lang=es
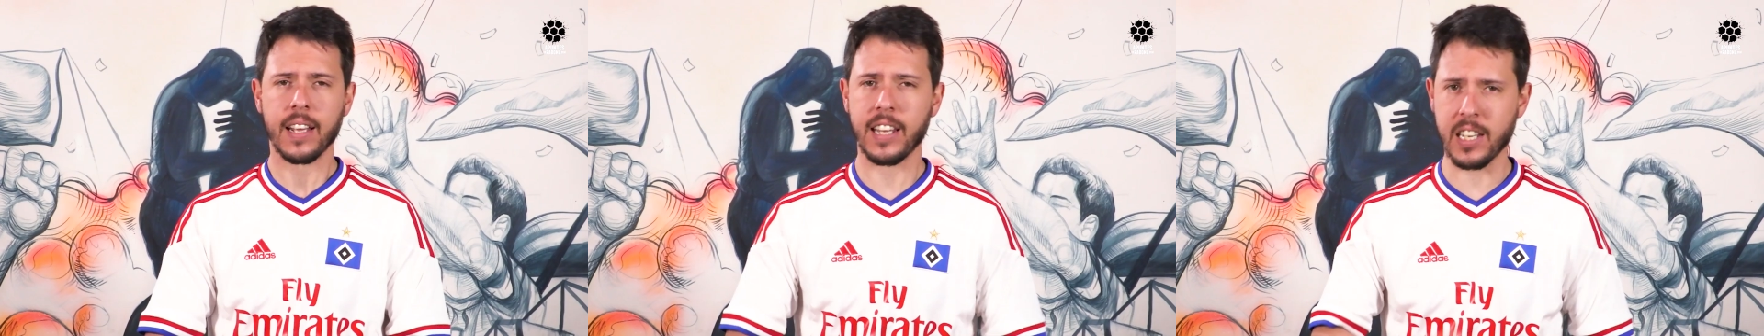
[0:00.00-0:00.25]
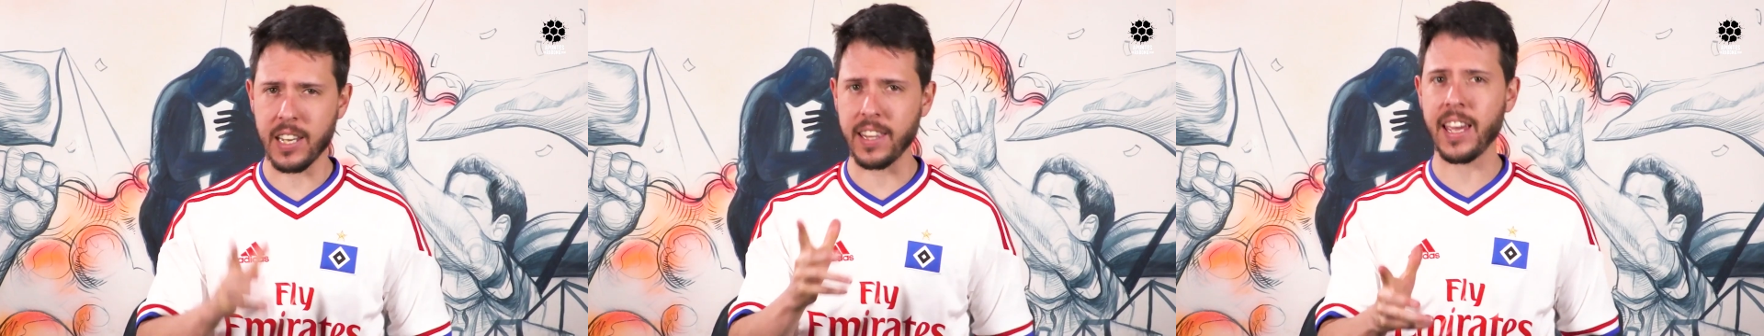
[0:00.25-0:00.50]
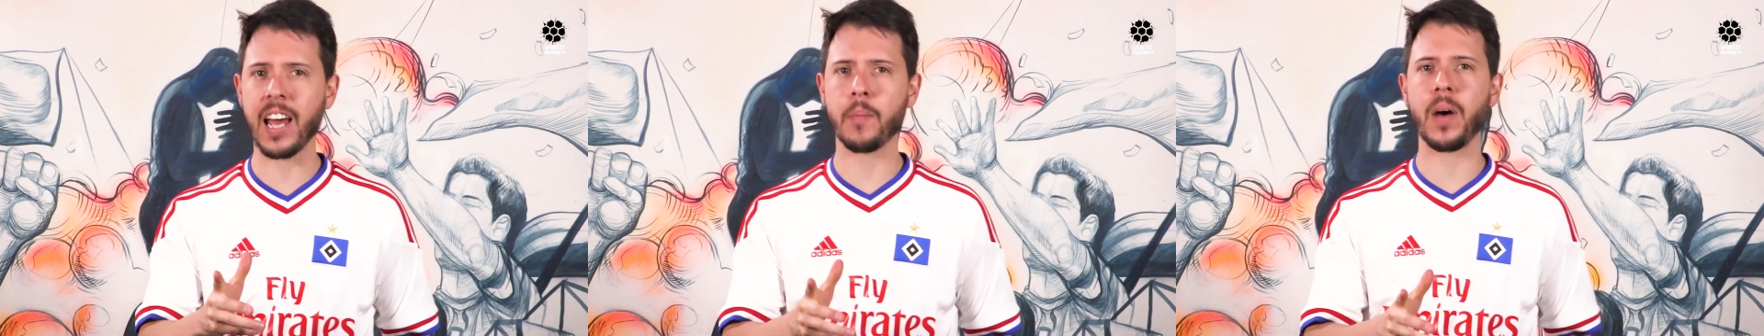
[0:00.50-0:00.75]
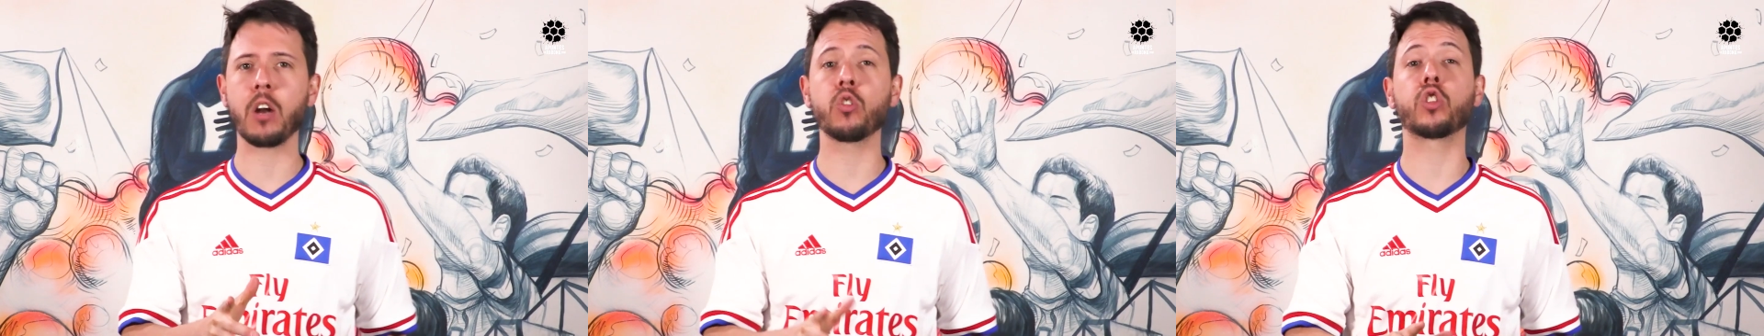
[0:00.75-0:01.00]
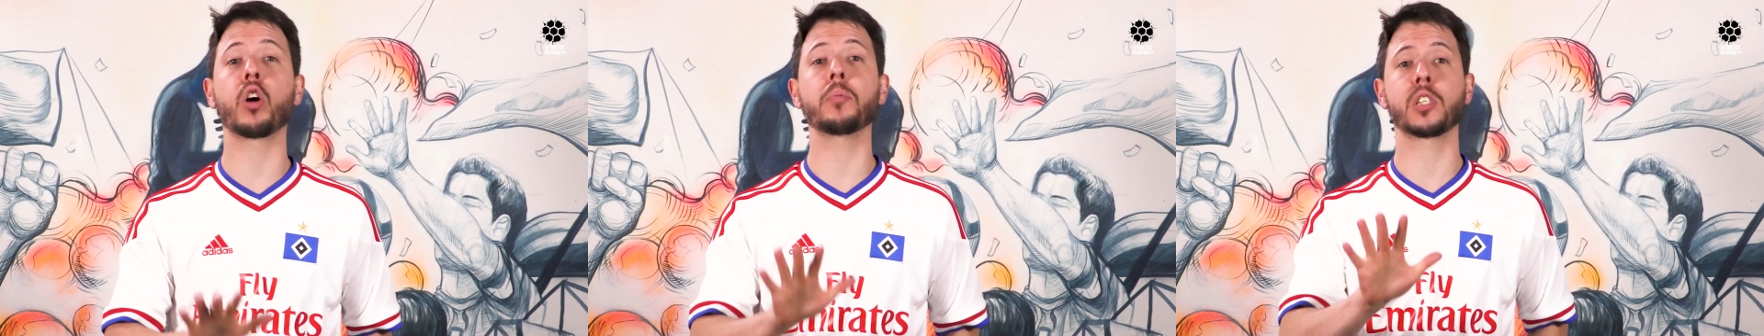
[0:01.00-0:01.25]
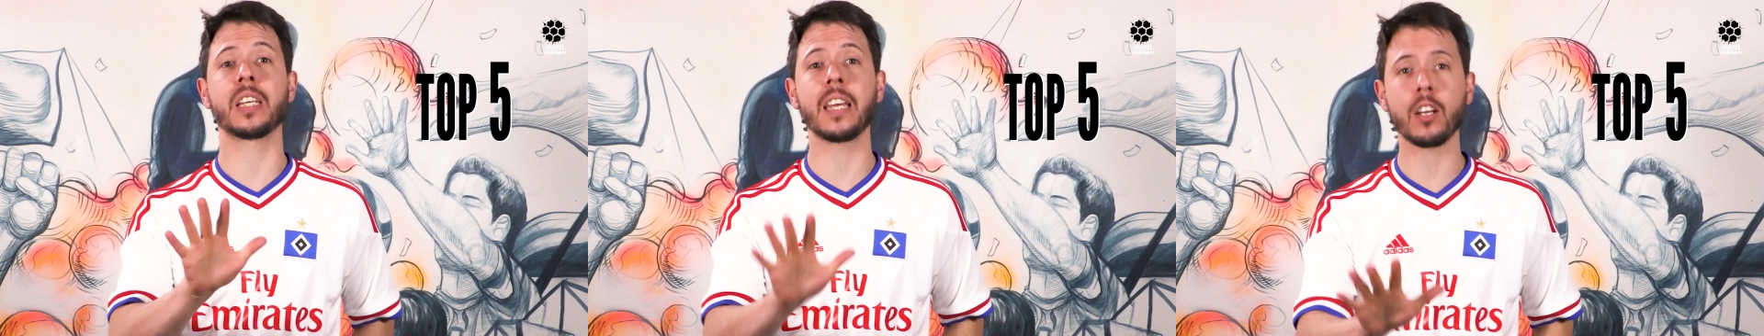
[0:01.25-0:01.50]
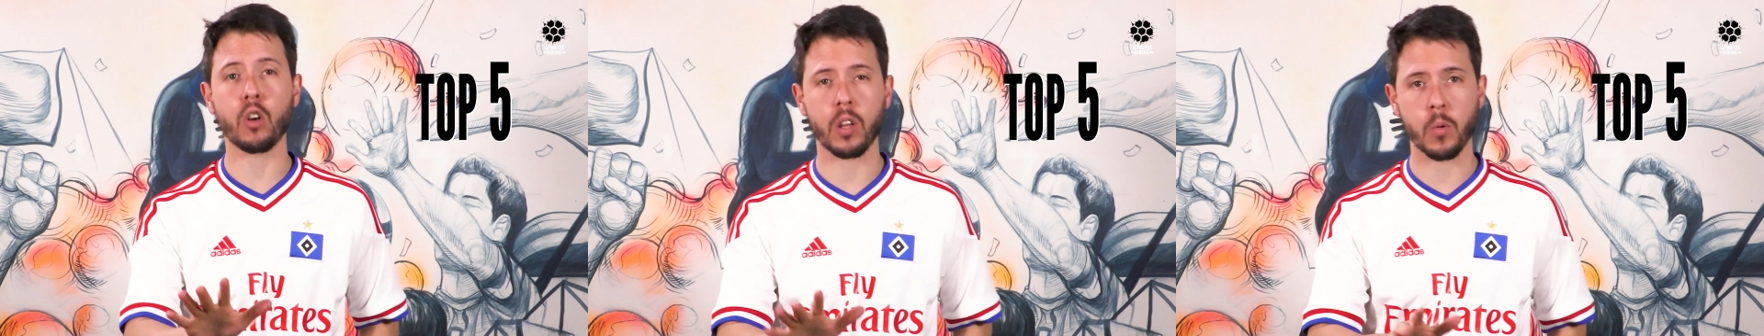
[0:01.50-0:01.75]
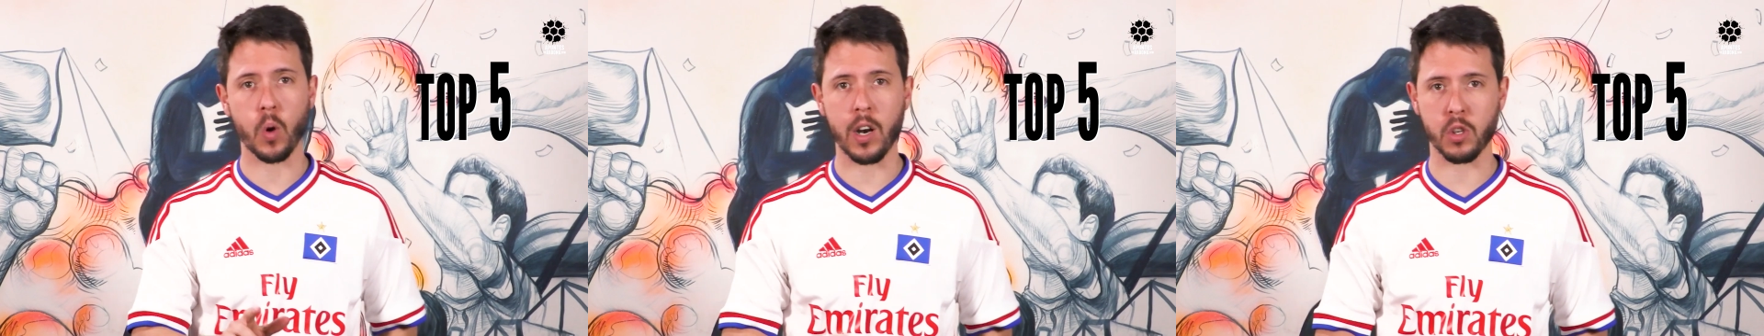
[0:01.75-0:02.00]
decidí armar un top 5
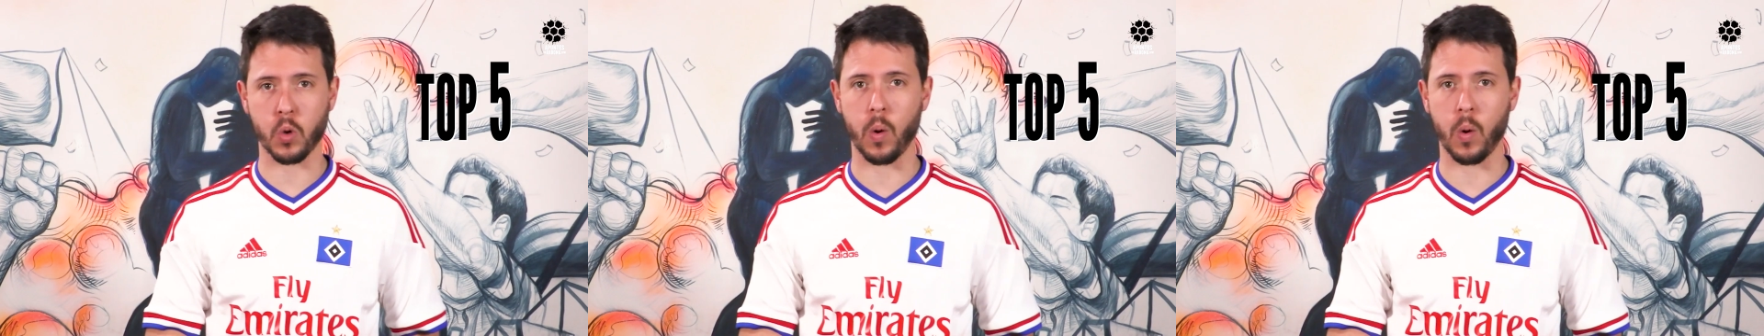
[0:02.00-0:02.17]
de buenos